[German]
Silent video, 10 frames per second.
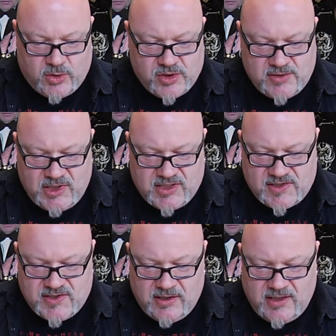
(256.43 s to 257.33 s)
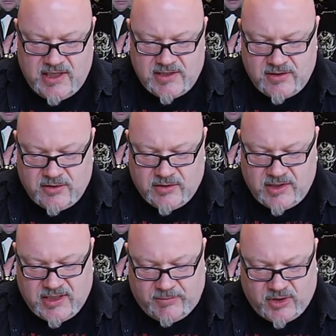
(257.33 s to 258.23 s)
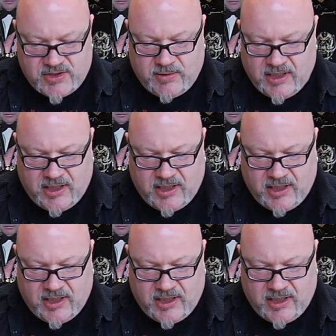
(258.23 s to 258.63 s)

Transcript: großem Interesse gelesen und ich habe auch zwei,